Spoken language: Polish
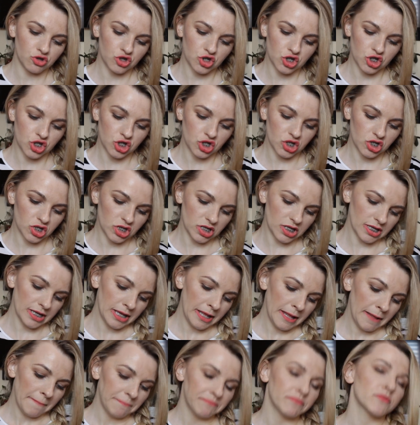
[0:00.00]
03
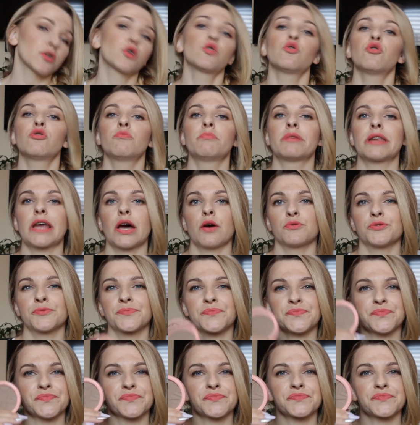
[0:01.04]
Cool Brown.